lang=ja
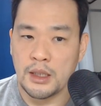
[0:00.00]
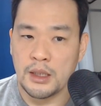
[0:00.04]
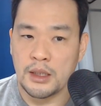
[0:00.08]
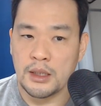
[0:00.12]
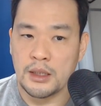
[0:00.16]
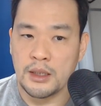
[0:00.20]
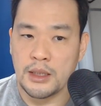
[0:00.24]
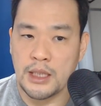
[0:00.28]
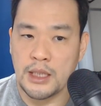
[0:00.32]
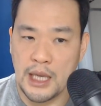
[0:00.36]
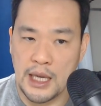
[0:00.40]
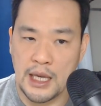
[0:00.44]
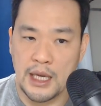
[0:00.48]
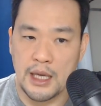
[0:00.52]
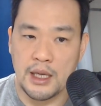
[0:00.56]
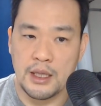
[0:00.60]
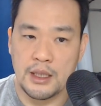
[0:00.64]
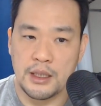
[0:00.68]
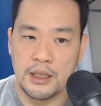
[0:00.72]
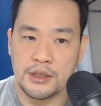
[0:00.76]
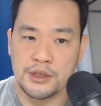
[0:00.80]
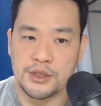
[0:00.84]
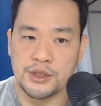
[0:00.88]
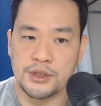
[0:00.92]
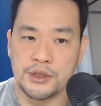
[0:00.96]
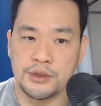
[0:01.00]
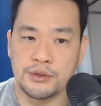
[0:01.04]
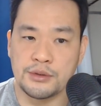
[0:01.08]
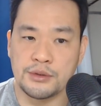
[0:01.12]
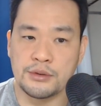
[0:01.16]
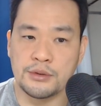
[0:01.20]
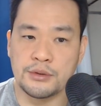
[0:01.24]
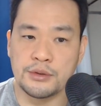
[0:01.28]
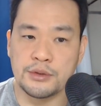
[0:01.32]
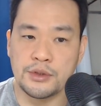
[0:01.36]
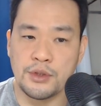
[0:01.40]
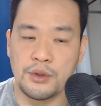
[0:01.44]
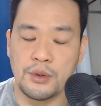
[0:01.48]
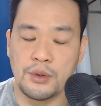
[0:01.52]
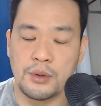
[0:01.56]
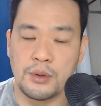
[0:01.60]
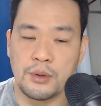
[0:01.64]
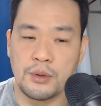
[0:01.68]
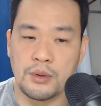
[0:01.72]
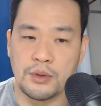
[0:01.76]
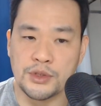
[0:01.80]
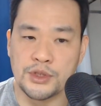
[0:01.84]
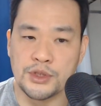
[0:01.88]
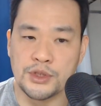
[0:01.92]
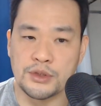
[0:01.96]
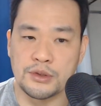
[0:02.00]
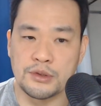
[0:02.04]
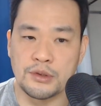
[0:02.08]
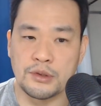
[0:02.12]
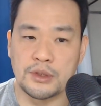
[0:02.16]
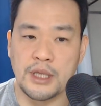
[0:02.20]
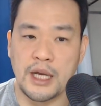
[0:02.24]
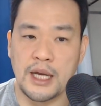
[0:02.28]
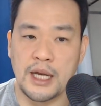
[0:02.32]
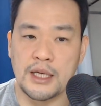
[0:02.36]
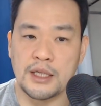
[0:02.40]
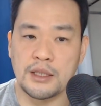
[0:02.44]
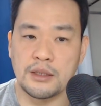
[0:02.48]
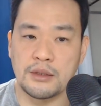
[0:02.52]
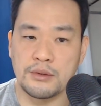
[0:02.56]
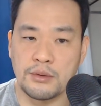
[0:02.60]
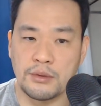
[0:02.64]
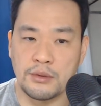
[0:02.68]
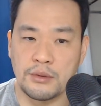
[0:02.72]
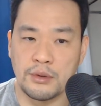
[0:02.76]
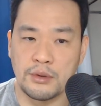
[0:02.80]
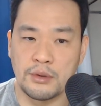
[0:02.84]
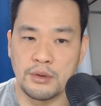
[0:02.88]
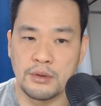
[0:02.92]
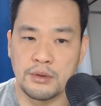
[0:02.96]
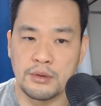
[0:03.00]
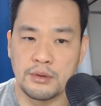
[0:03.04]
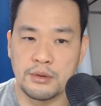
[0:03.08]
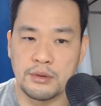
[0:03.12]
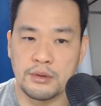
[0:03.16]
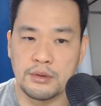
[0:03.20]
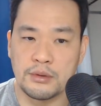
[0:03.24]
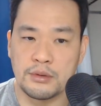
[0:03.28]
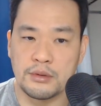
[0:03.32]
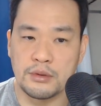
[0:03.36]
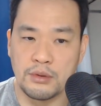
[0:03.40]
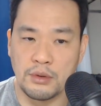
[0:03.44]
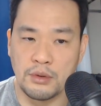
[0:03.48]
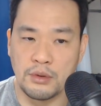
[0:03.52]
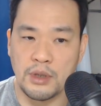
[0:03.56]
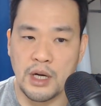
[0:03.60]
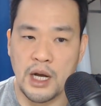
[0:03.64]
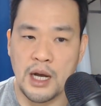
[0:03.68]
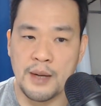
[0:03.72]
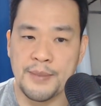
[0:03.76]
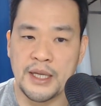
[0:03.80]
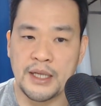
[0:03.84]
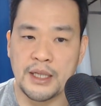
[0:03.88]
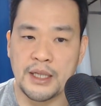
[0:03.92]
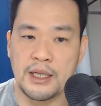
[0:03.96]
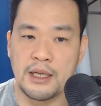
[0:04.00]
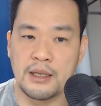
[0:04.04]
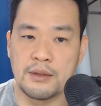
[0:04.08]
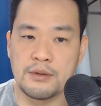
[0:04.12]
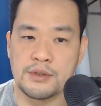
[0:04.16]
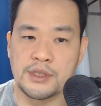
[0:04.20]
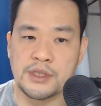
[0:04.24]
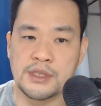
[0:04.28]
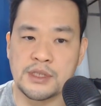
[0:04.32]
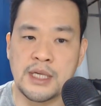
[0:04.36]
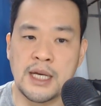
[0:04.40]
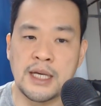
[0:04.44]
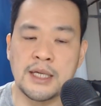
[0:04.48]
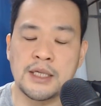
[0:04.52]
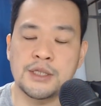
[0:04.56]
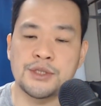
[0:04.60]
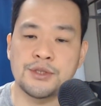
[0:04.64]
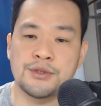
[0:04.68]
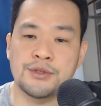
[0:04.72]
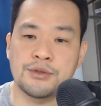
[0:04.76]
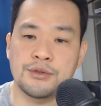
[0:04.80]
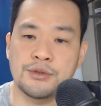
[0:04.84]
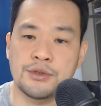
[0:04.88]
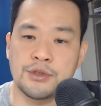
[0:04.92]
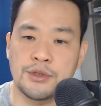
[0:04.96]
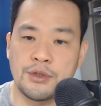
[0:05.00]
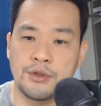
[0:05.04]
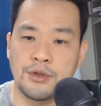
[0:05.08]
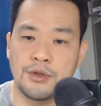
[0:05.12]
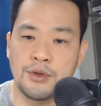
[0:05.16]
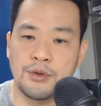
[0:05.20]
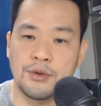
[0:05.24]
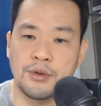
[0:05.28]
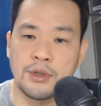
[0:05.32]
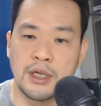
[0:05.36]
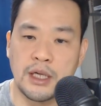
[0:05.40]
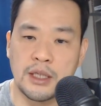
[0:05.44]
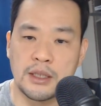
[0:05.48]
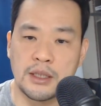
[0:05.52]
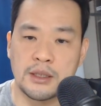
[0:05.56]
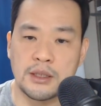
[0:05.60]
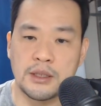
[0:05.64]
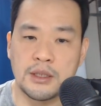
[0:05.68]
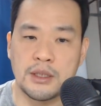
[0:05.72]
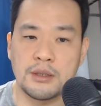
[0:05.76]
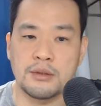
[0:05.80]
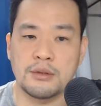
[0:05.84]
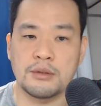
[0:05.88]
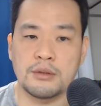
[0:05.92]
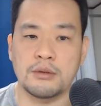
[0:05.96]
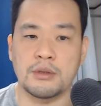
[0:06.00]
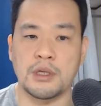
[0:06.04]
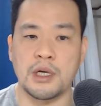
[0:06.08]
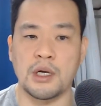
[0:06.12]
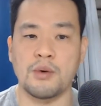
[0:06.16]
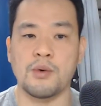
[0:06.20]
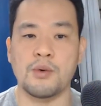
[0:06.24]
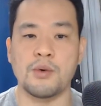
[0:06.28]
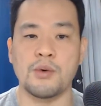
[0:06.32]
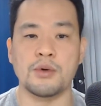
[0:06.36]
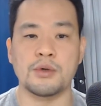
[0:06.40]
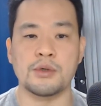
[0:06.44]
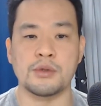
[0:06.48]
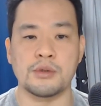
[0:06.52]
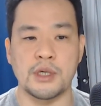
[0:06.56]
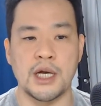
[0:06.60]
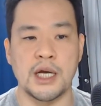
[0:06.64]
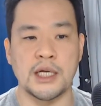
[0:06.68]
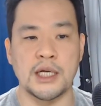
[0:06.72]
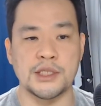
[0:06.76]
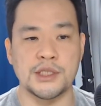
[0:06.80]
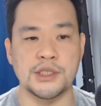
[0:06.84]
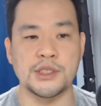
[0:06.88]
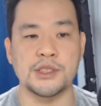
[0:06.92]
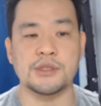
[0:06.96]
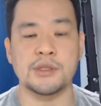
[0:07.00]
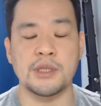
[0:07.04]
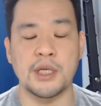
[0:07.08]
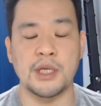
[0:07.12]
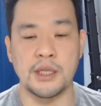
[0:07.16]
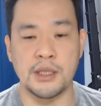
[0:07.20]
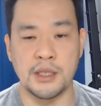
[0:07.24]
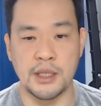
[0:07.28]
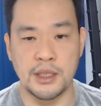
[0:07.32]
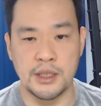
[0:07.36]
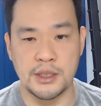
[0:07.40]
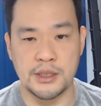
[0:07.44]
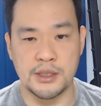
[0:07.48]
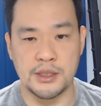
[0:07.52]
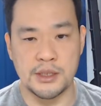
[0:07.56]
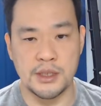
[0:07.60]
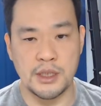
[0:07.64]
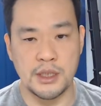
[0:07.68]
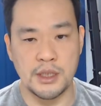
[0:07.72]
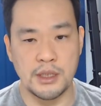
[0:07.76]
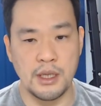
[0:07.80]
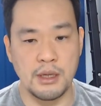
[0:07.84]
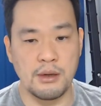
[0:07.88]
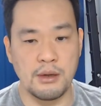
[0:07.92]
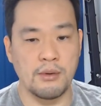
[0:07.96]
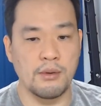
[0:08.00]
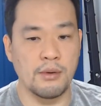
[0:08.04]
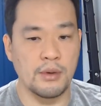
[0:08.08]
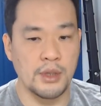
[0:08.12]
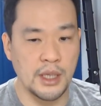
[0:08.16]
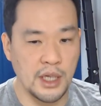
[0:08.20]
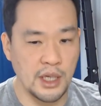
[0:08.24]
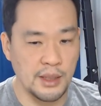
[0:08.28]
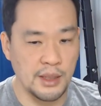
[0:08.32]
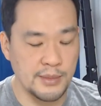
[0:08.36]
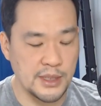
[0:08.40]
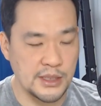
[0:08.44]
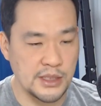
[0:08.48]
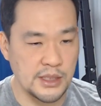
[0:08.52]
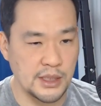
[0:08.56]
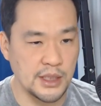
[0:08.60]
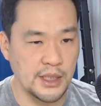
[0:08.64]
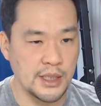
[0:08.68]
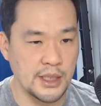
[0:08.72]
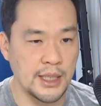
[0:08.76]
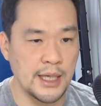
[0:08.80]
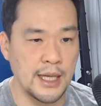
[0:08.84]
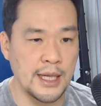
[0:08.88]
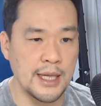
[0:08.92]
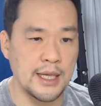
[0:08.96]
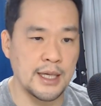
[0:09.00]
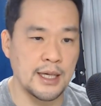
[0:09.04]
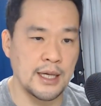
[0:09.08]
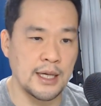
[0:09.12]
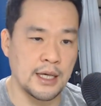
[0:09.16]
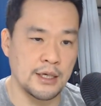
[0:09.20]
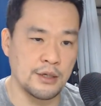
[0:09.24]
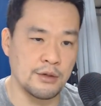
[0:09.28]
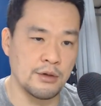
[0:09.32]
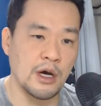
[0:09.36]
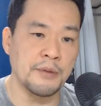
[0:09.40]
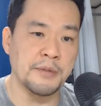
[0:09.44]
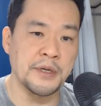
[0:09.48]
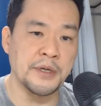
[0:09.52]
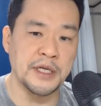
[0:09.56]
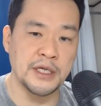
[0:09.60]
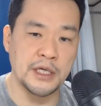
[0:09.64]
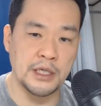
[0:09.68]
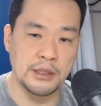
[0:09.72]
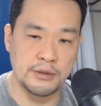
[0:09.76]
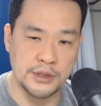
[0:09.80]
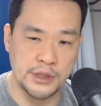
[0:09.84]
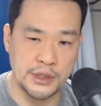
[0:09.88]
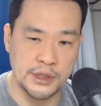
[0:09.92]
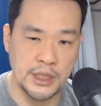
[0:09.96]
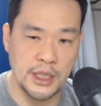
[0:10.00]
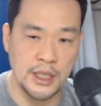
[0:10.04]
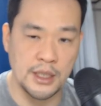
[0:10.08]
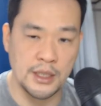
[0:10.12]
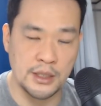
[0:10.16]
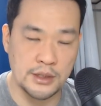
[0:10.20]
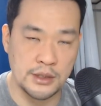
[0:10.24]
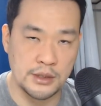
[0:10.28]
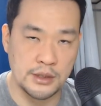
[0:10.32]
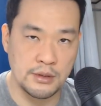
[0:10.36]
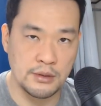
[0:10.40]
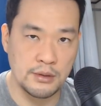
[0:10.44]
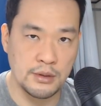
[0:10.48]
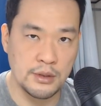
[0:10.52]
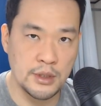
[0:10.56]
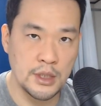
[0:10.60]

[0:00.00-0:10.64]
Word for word: で、宗教保守の台頭とアメリカの最終教化っていうのが起こるのが80年代です。で、これがまさにレーガンのアメリカの時代なんですよ。